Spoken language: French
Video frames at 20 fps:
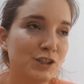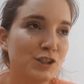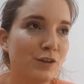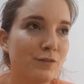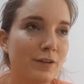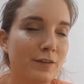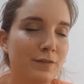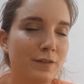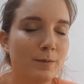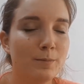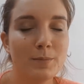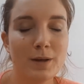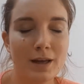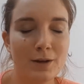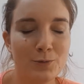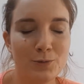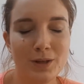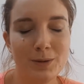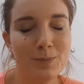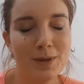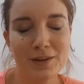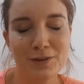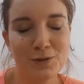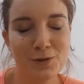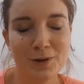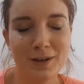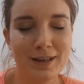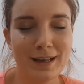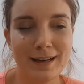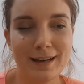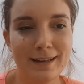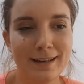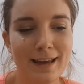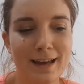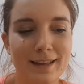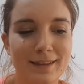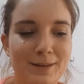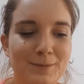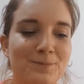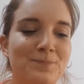Et j'avais fait Bah oui, bien sûr qu'elle les
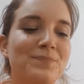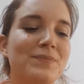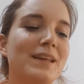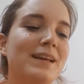garde.